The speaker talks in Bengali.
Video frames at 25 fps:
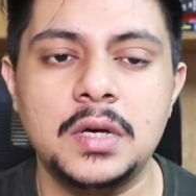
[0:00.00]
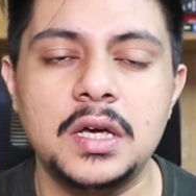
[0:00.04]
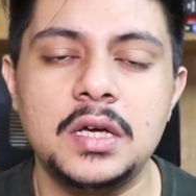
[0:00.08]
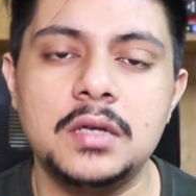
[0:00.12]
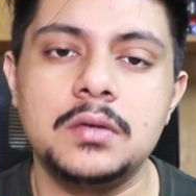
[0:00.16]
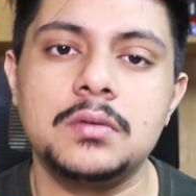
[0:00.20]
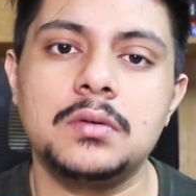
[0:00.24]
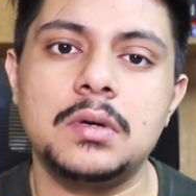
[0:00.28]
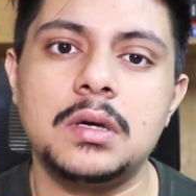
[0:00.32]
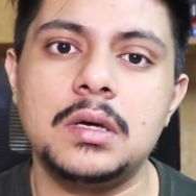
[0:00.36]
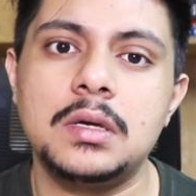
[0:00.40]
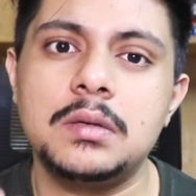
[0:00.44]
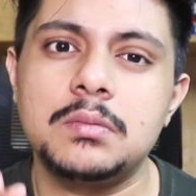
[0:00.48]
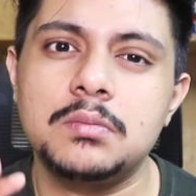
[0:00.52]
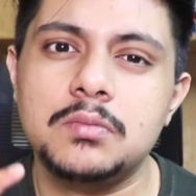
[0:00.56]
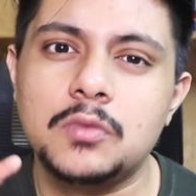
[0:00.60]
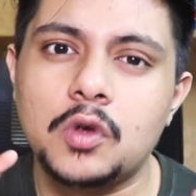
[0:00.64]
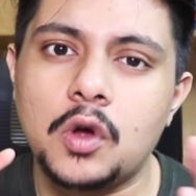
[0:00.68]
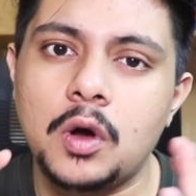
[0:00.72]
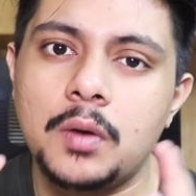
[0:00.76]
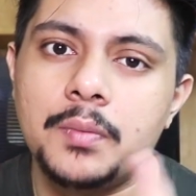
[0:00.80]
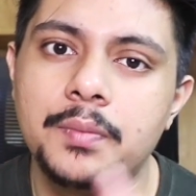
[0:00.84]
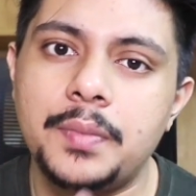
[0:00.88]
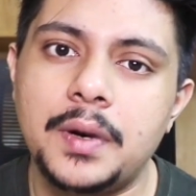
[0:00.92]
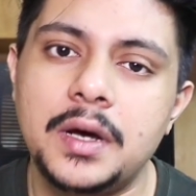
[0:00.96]
ইন ইন
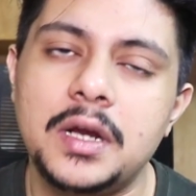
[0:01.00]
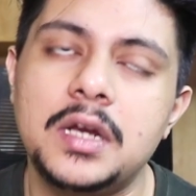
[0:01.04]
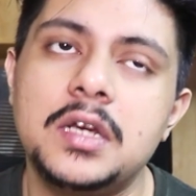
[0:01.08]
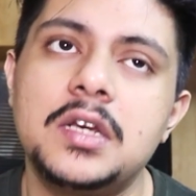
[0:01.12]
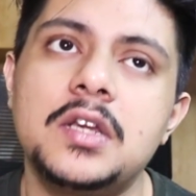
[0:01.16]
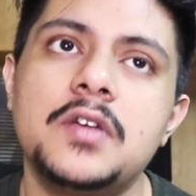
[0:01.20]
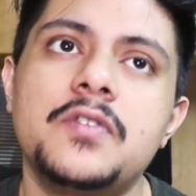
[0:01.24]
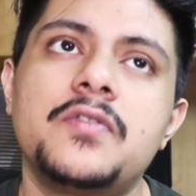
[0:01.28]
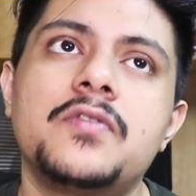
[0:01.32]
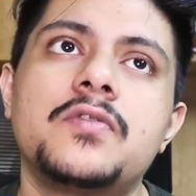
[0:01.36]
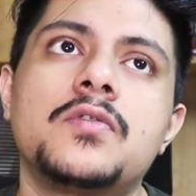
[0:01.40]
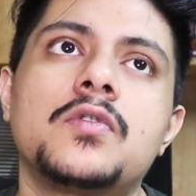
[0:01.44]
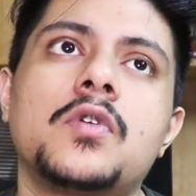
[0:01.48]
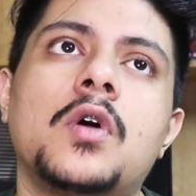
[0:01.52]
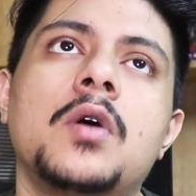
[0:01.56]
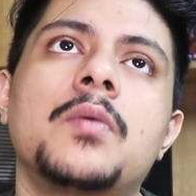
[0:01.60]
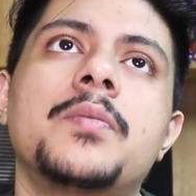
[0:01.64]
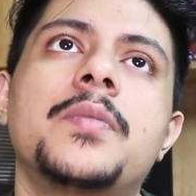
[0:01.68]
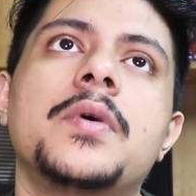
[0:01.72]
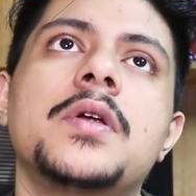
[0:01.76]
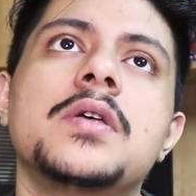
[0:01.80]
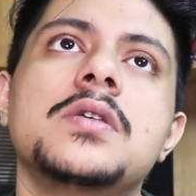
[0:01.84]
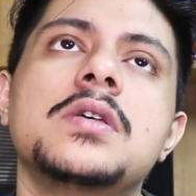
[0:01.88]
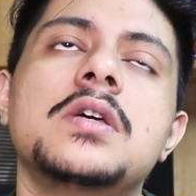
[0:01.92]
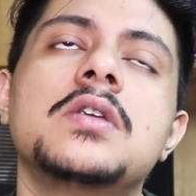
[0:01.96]
কম্পারিটিভ
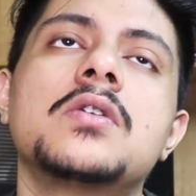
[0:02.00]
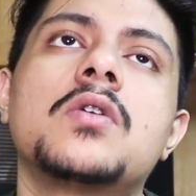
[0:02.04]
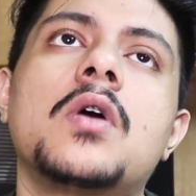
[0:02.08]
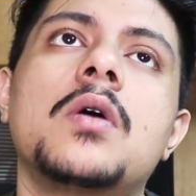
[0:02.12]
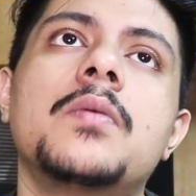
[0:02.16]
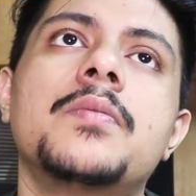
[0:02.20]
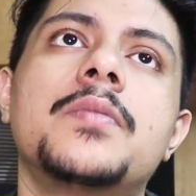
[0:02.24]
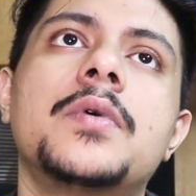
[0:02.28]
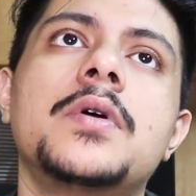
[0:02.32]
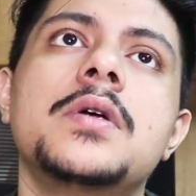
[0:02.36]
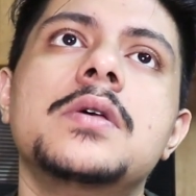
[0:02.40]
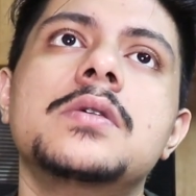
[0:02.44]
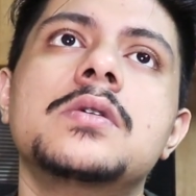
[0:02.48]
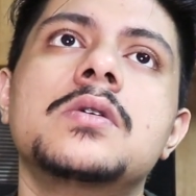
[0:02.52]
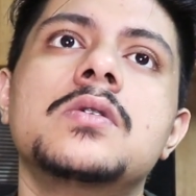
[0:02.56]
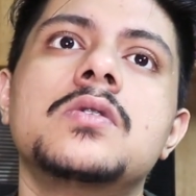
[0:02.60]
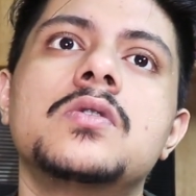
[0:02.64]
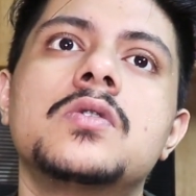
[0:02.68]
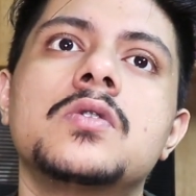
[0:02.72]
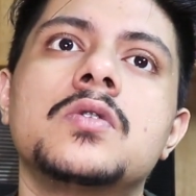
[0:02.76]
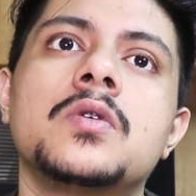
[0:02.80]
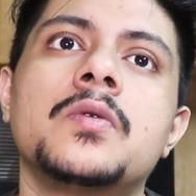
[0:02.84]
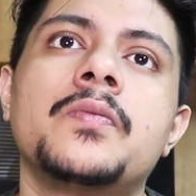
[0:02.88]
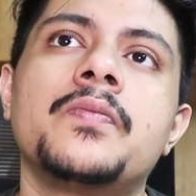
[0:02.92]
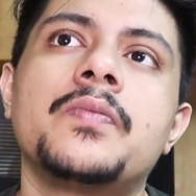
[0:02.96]
কম্পারি ইন কম্পারিজন
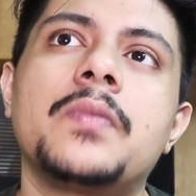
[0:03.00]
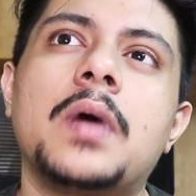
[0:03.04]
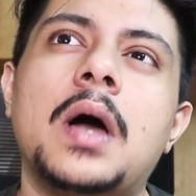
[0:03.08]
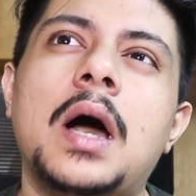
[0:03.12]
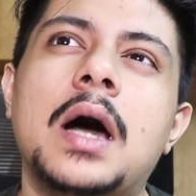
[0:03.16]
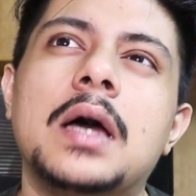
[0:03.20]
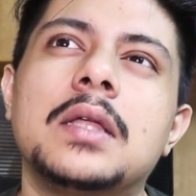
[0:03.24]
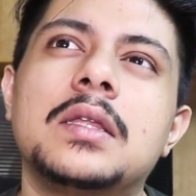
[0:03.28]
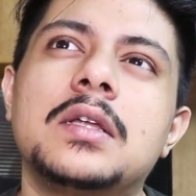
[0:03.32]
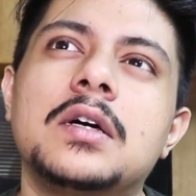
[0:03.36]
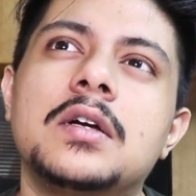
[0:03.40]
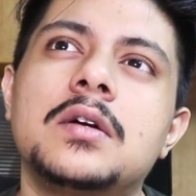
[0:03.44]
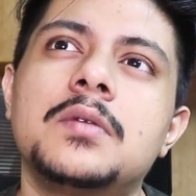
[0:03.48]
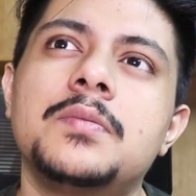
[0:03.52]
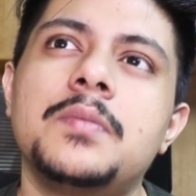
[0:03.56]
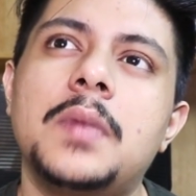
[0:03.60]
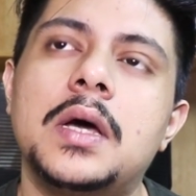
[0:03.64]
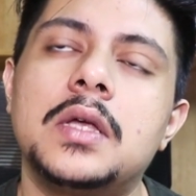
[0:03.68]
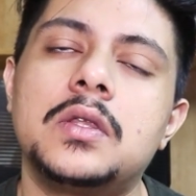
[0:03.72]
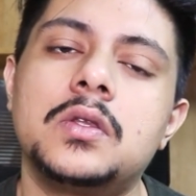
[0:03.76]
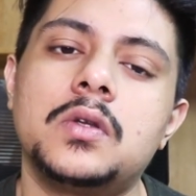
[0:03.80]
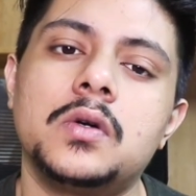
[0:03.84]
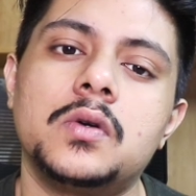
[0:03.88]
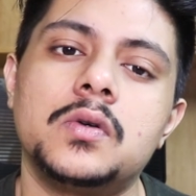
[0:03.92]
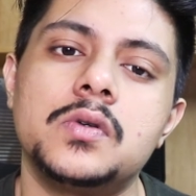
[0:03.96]
টু আদার
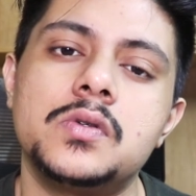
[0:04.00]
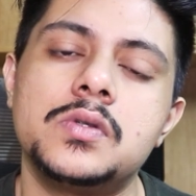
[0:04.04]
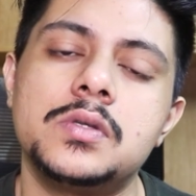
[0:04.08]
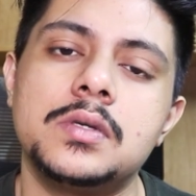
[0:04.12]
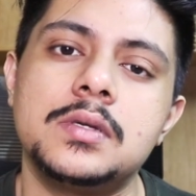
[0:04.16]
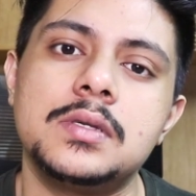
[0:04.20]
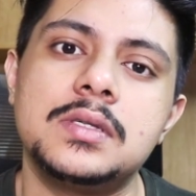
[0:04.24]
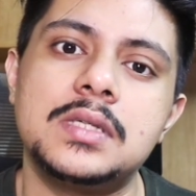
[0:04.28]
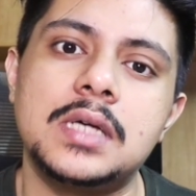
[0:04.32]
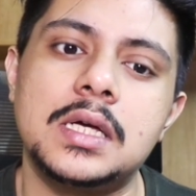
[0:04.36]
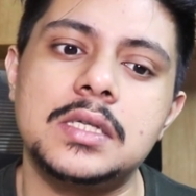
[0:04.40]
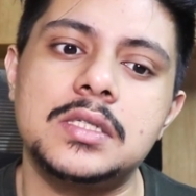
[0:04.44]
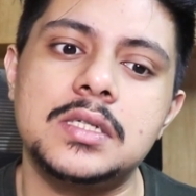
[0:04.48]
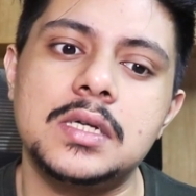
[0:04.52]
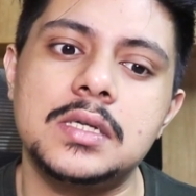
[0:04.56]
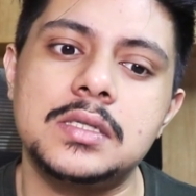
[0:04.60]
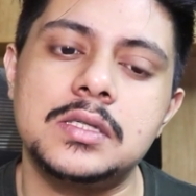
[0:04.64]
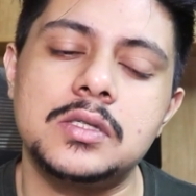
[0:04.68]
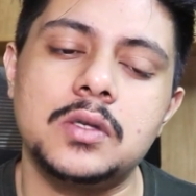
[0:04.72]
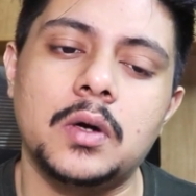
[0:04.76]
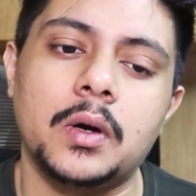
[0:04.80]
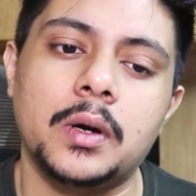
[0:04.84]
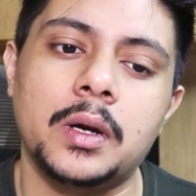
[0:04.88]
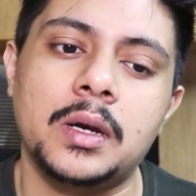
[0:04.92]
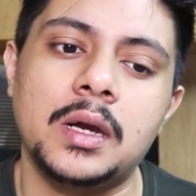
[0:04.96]
মেথডস সাচ এস
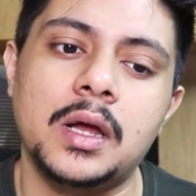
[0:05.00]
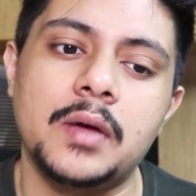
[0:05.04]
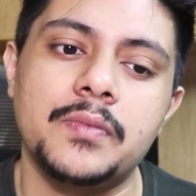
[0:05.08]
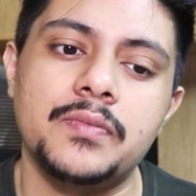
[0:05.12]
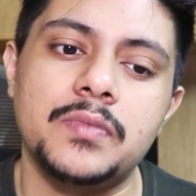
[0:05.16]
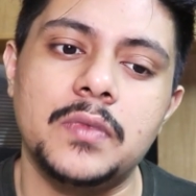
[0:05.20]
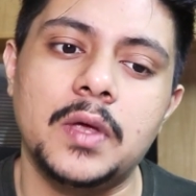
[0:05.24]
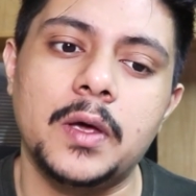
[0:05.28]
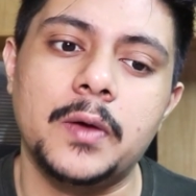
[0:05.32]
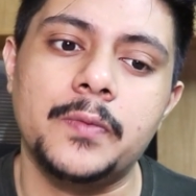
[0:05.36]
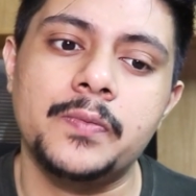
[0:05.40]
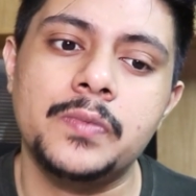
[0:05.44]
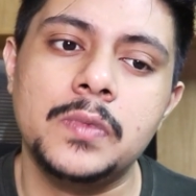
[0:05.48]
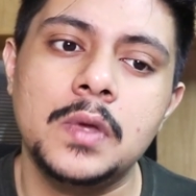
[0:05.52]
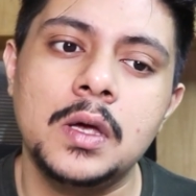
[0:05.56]
ধরেন আপনি